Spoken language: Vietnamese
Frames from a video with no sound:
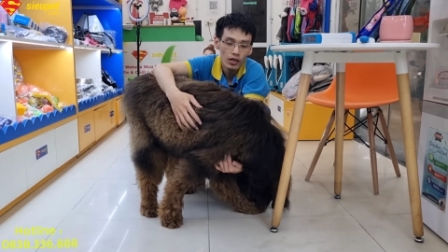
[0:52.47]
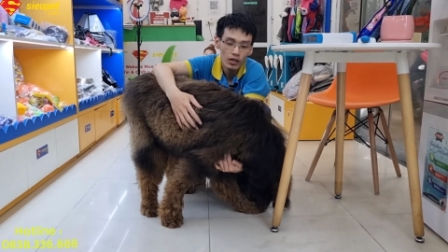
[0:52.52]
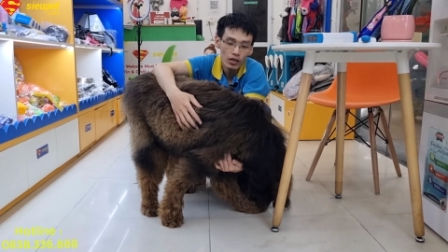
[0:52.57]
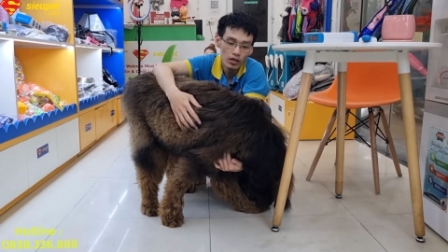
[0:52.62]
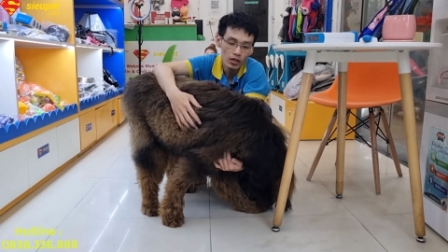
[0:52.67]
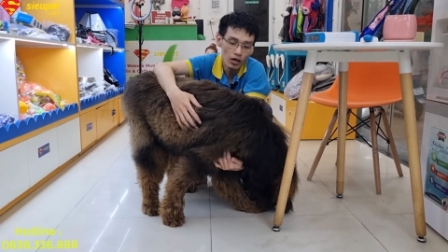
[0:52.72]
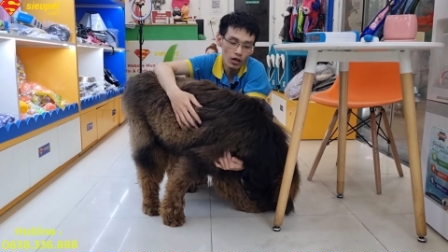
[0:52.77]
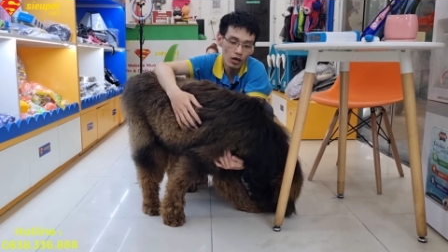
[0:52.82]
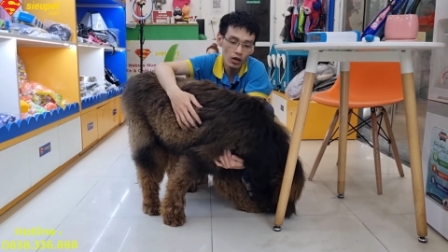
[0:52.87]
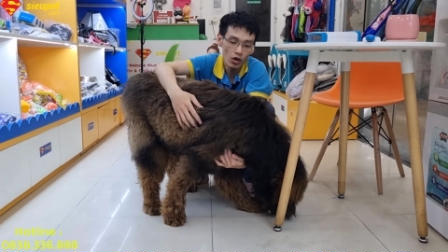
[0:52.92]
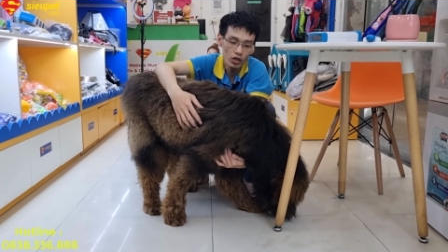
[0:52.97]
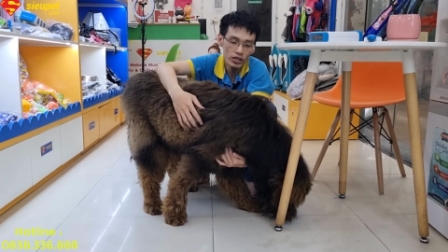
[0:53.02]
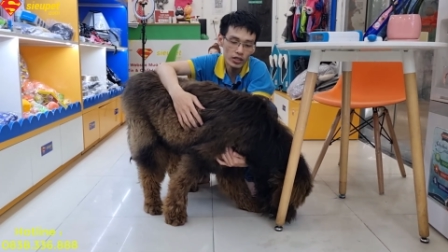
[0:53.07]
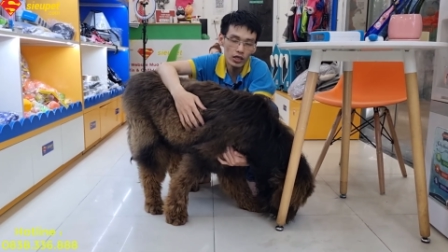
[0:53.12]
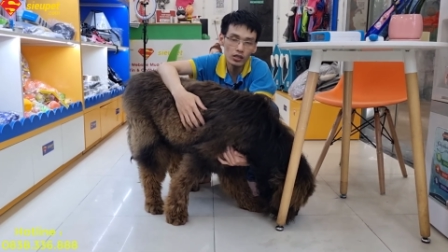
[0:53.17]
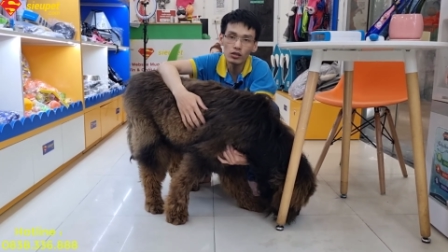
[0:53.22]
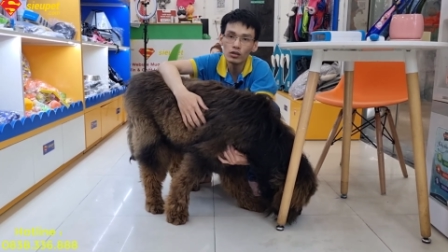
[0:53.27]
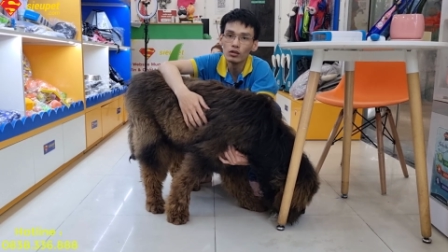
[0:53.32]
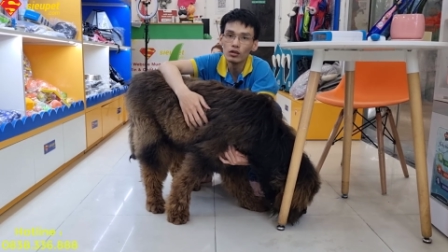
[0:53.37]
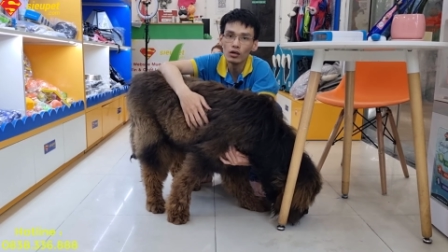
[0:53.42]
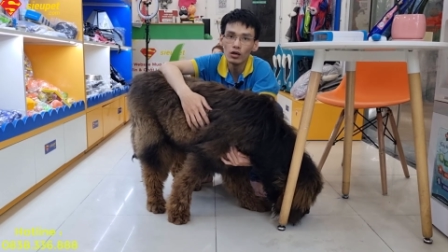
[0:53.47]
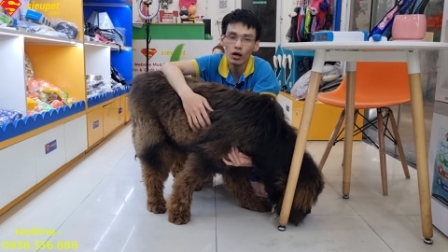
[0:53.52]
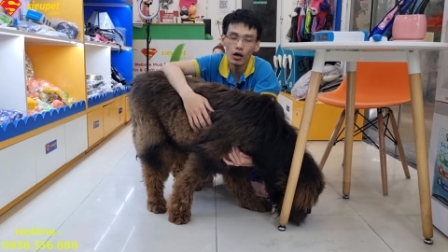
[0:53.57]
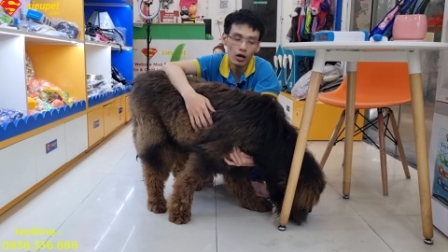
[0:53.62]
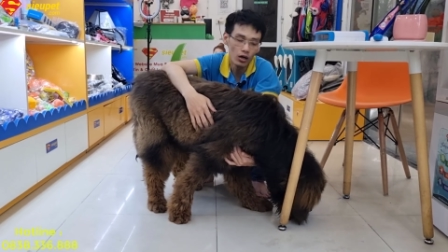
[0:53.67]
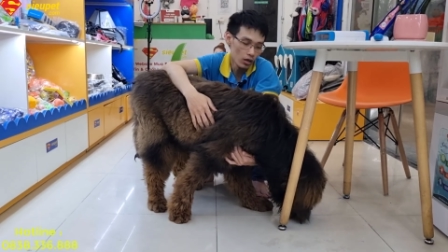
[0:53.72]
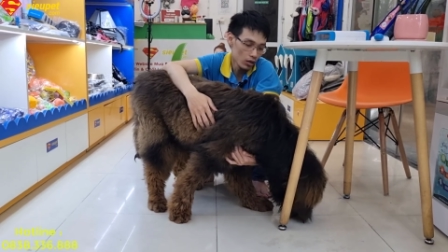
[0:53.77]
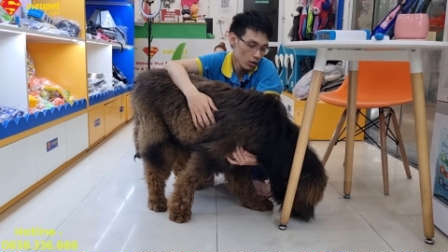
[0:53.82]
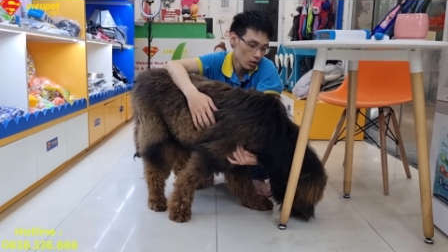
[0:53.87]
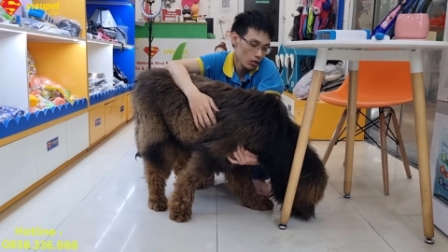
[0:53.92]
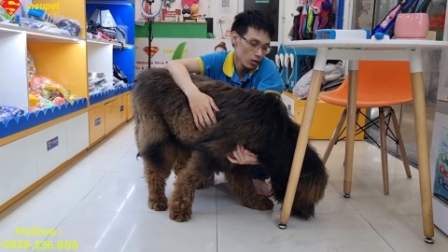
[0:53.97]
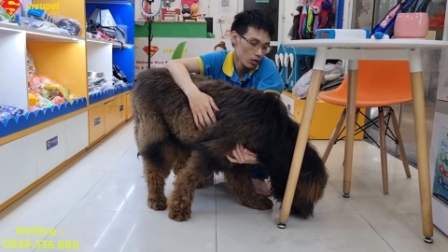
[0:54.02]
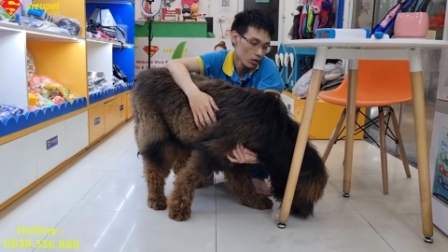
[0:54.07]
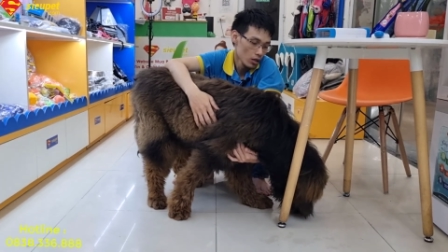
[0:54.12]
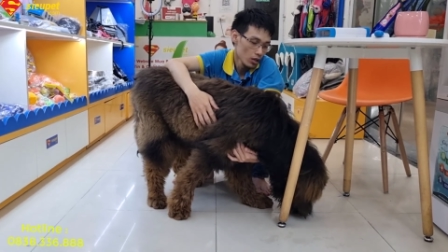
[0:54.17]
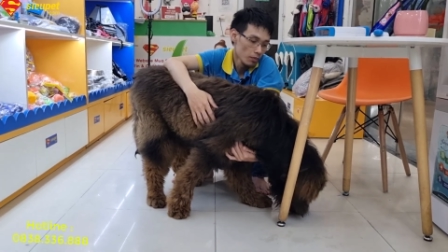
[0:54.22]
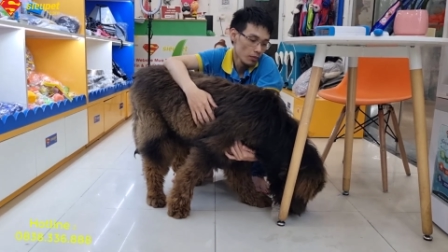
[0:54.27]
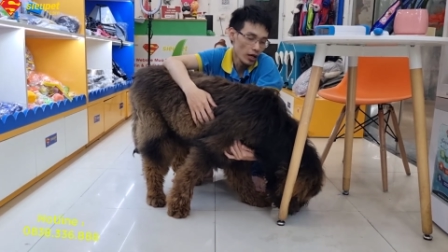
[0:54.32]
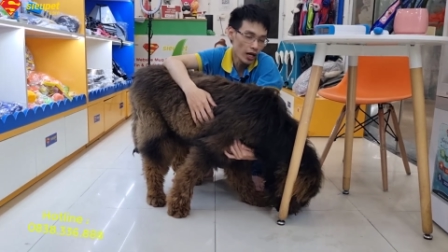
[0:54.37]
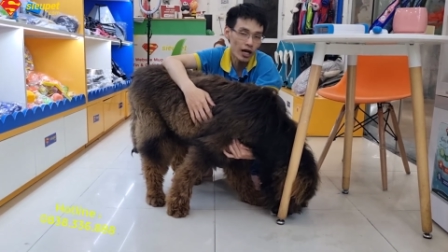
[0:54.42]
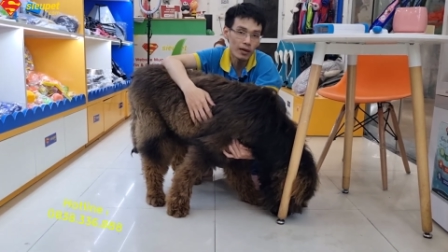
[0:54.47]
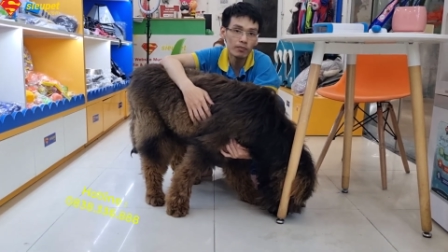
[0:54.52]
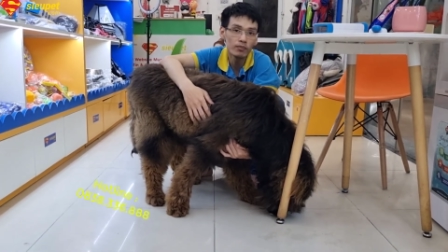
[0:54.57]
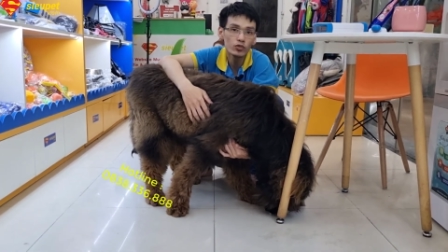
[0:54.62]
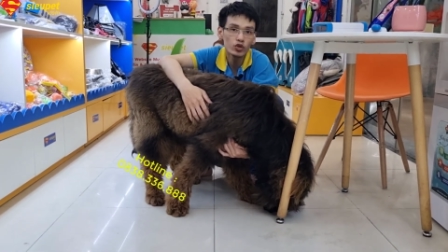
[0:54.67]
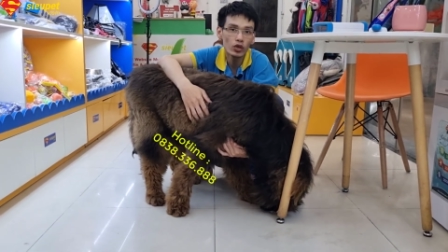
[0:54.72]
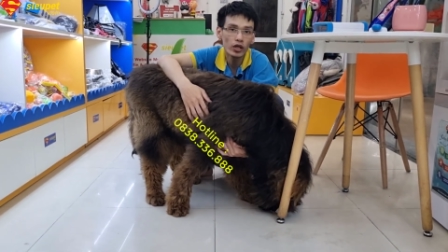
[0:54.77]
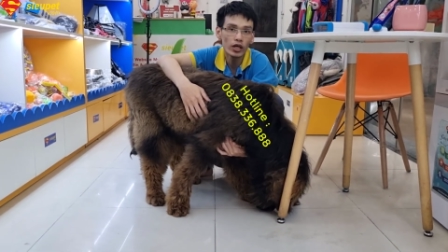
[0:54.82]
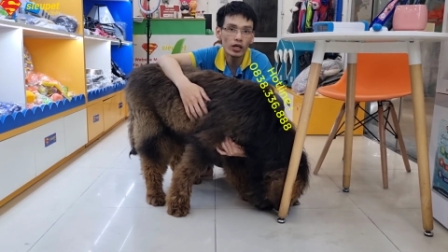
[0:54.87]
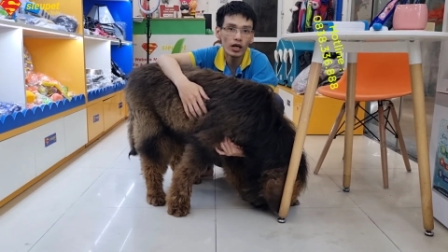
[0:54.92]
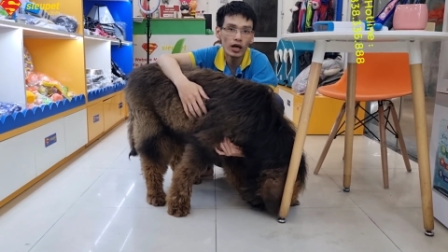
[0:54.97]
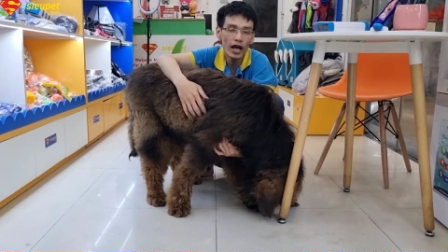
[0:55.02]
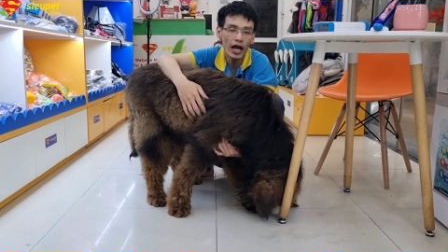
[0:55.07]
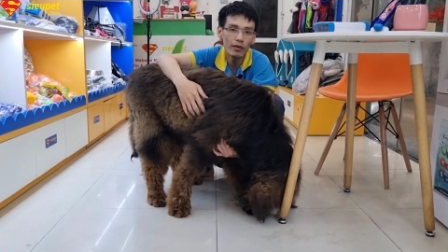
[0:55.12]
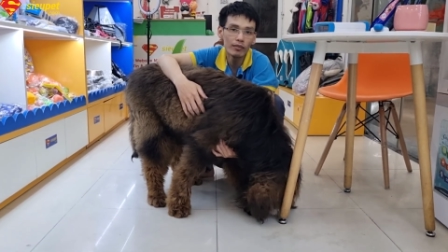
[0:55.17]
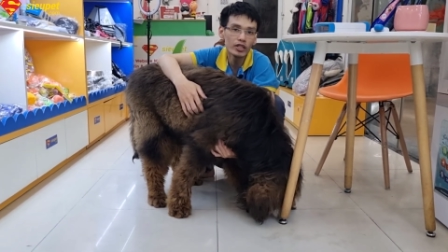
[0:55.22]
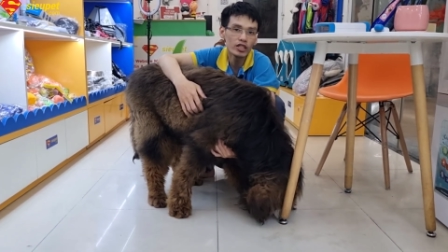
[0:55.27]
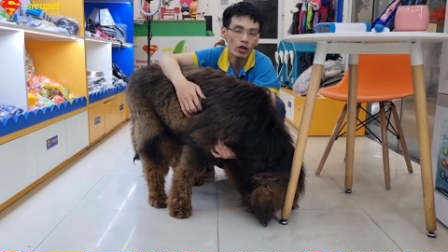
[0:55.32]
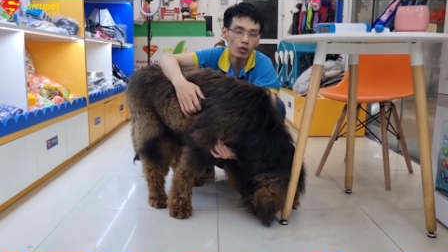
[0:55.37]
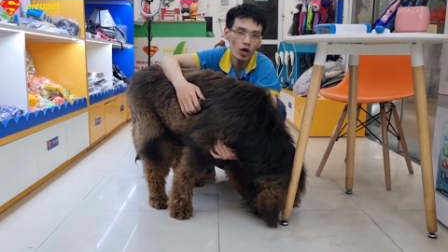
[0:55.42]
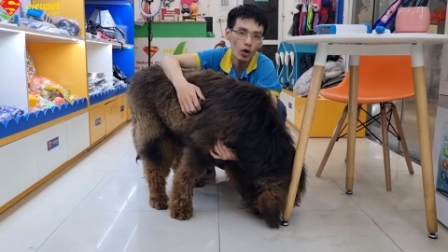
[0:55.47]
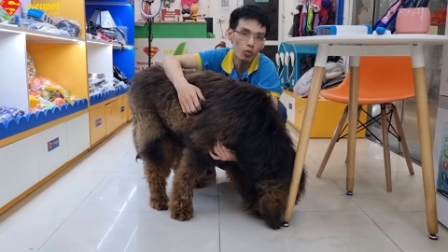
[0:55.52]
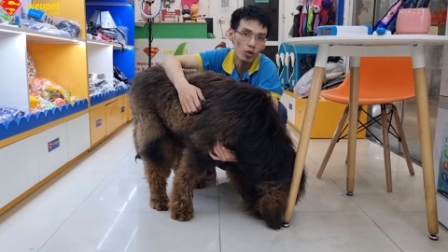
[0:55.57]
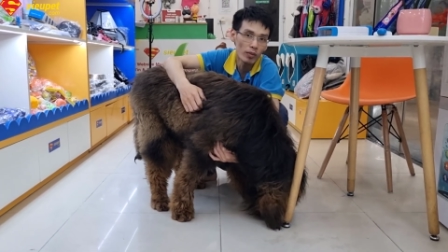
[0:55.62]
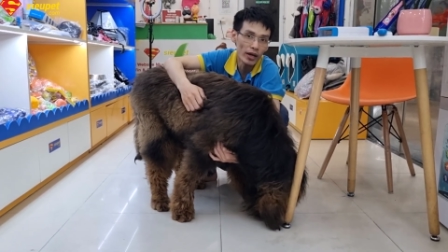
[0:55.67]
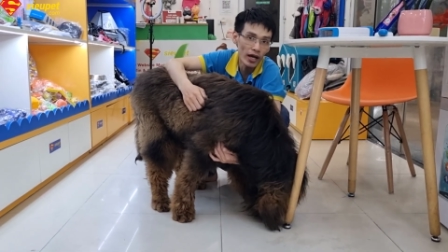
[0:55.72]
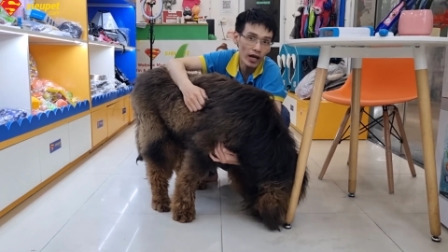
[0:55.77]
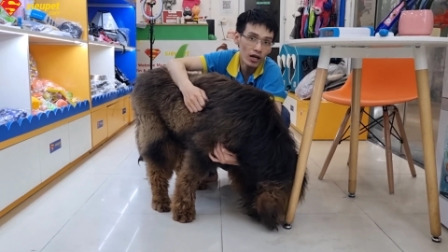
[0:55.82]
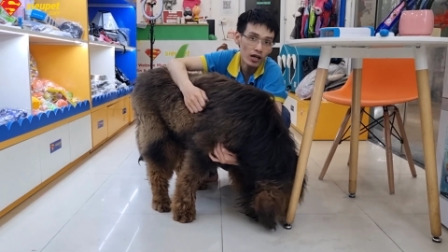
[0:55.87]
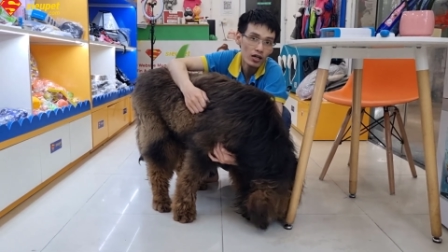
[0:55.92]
Nó sẽ từ 15 cho đến 20 triệu đồng một bé,